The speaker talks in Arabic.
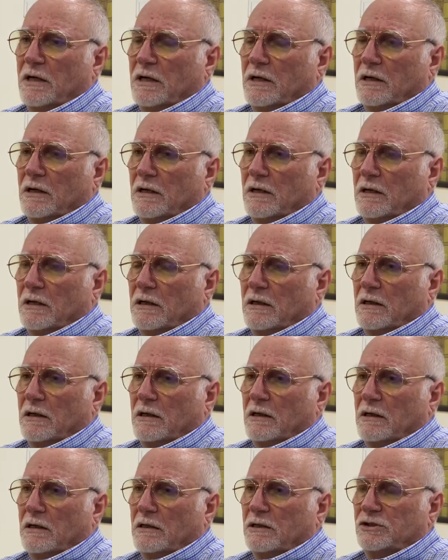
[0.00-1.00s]

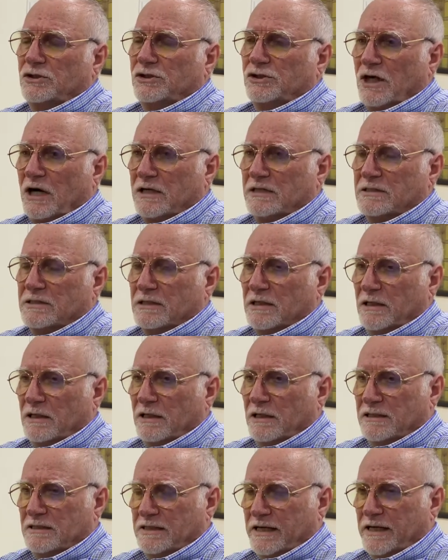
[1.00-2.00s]
آه، الشخص
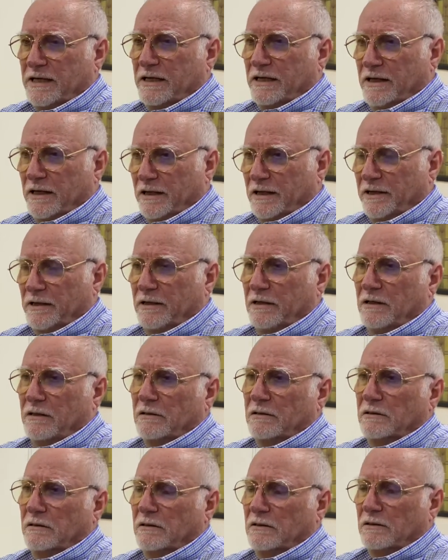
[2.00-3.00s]
اللي زي انا
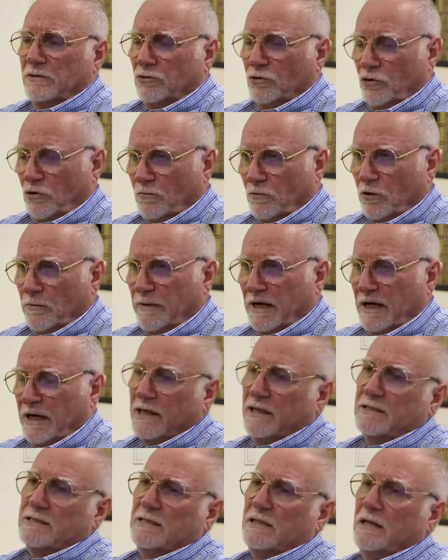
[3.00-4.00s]
اللي طول عمره مع
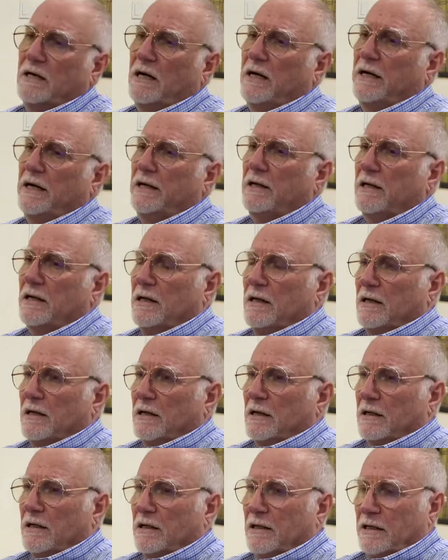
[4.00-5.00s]
اي سي اي
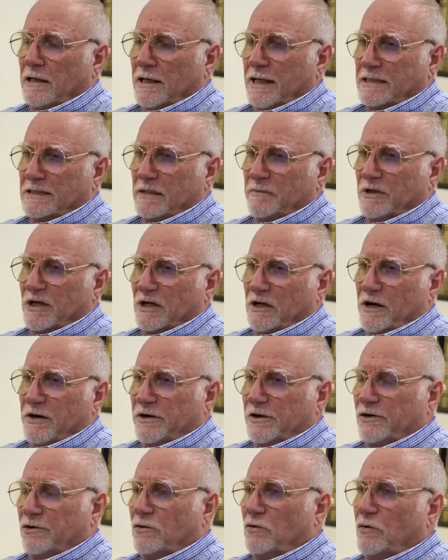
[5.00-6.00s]
لازم
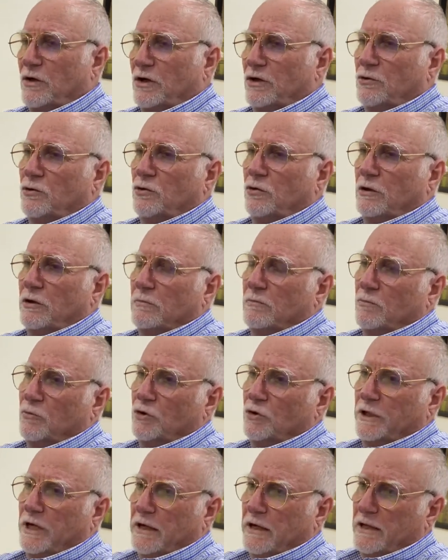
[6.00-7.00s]
يقرر هو يكون
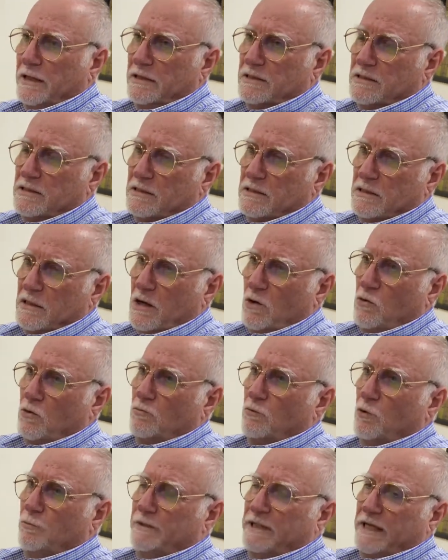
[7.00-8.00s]
مدرس او
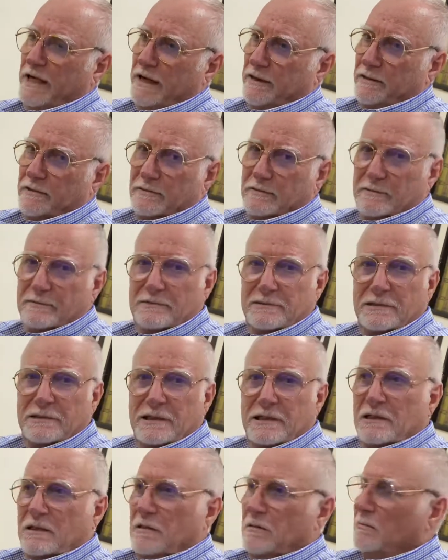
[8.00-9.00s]
ممتحن
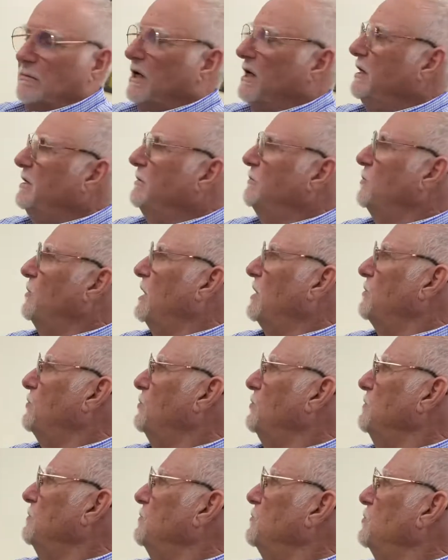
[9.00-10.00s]
ما يبغوا
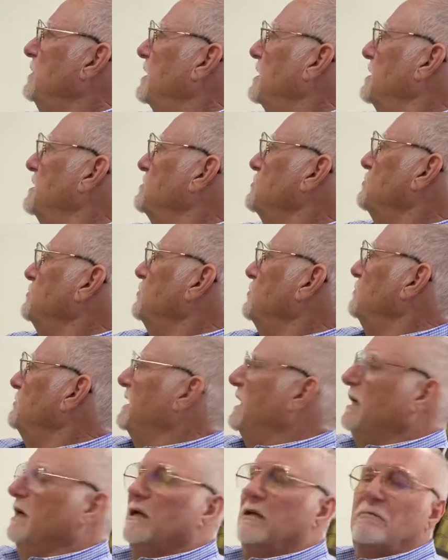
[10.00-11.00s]
اكون مدرس
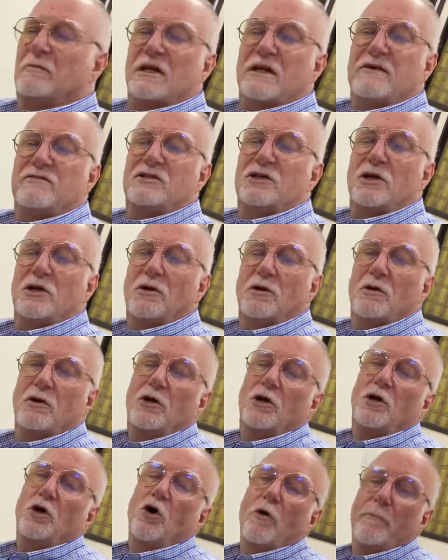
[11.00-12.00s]
وممتحن بنفس
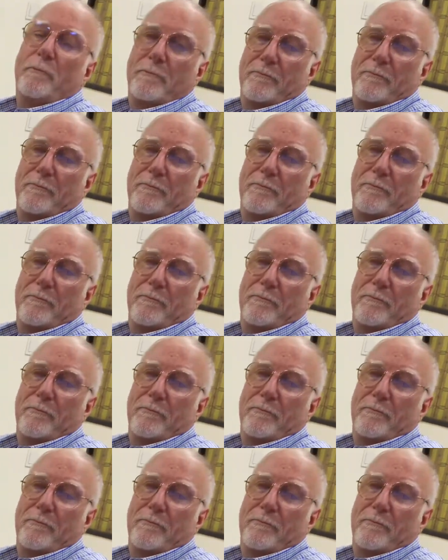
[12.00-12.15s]
اليوم